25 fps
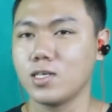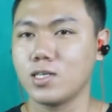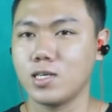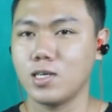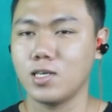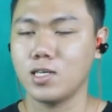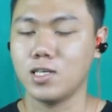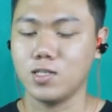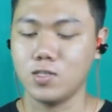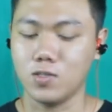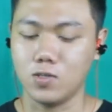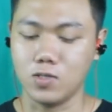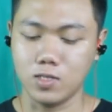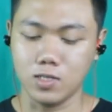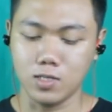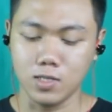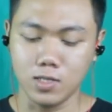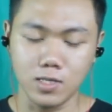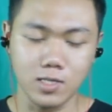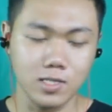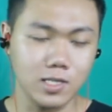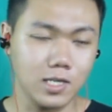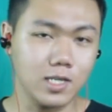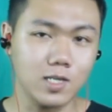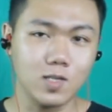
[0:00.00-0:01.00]
nggak gitu
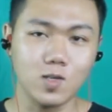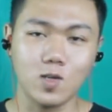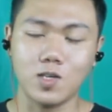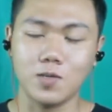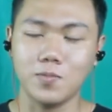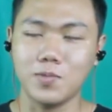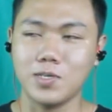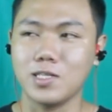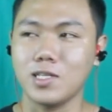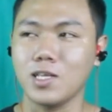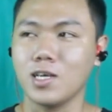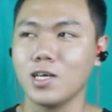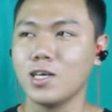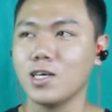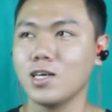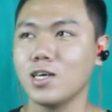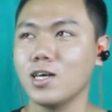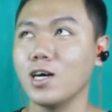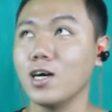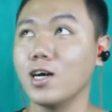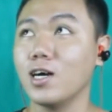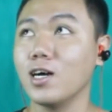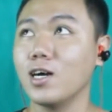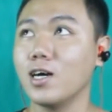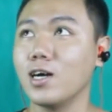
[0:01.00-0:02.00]
jadi sorry banget
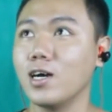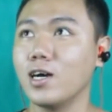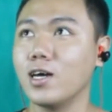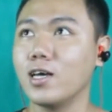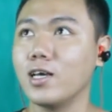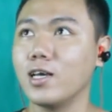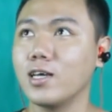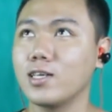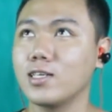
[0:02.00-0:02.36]
uh, eh,